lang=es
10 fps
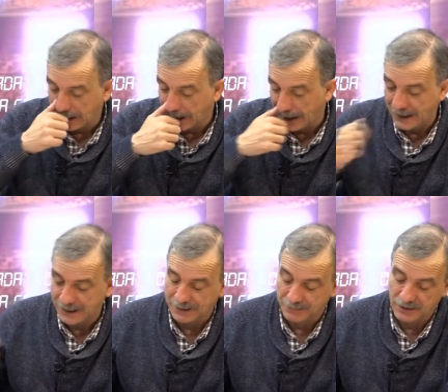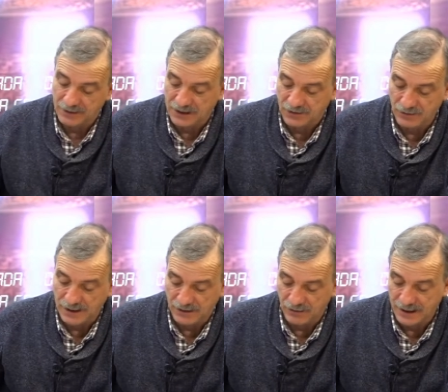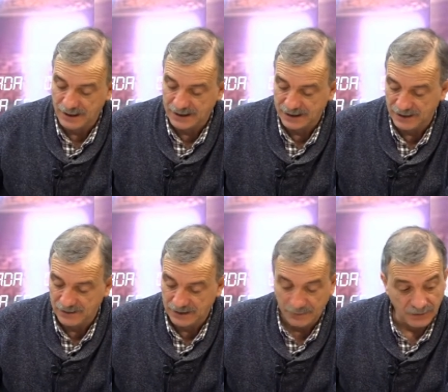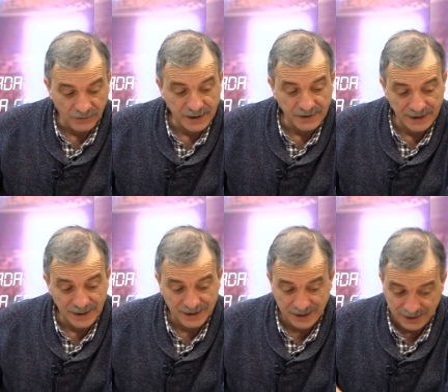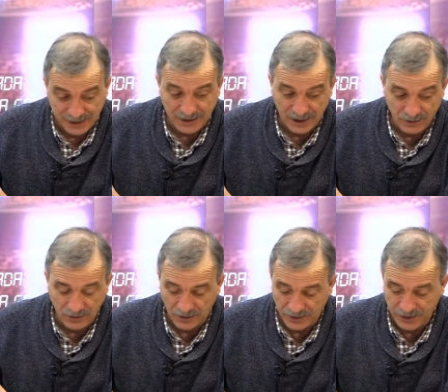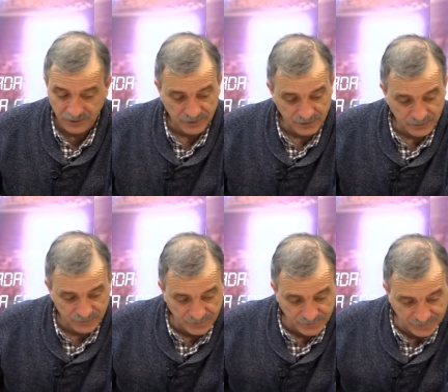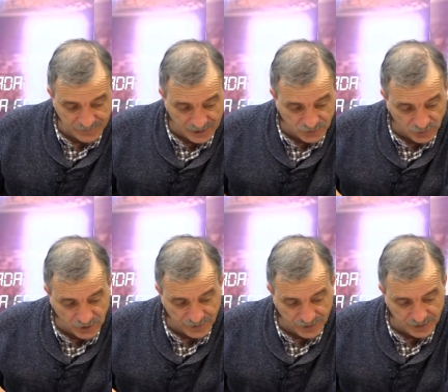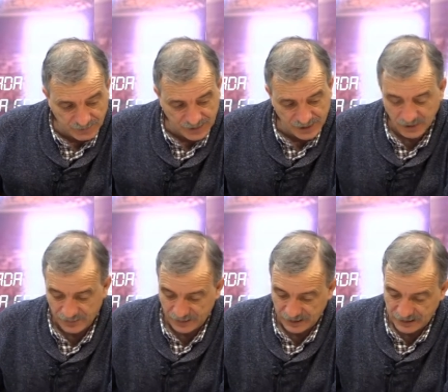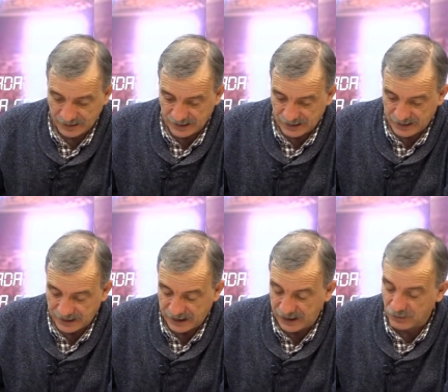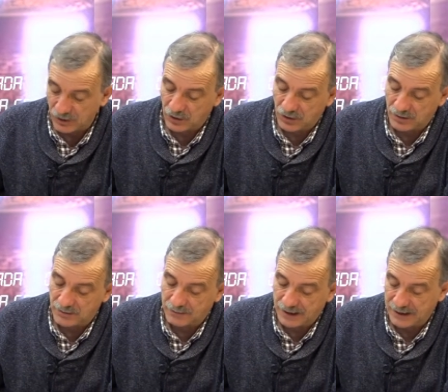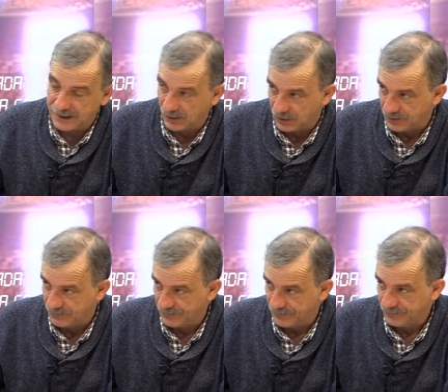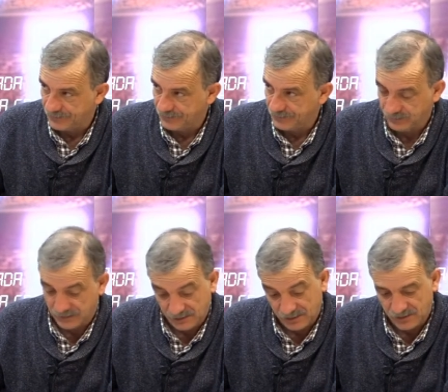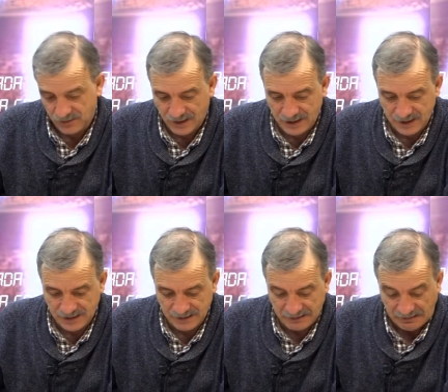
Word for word: que eso es. Osasuna juega en casa con la Ponferradina, que tiene alguna opción, alguna opción de playoff y luego va a León. Con lo cual.